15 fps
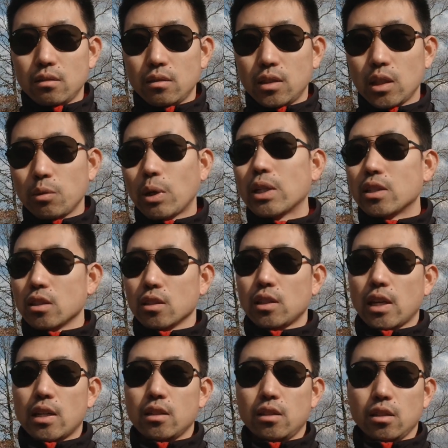这段时
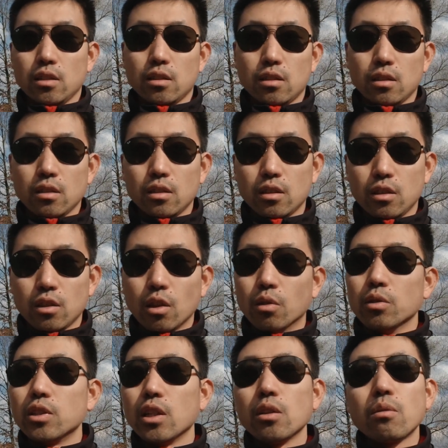间其实是
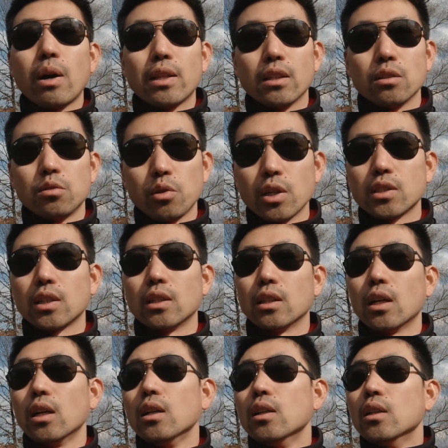有新冠的确诊
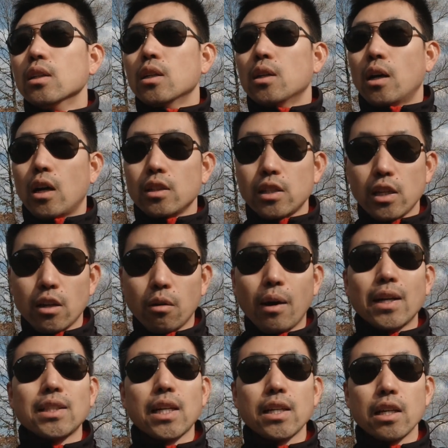的，而且
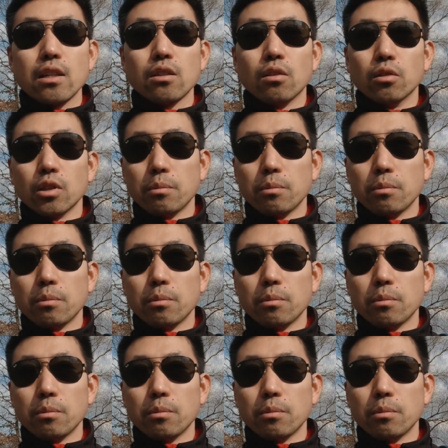华沙也有。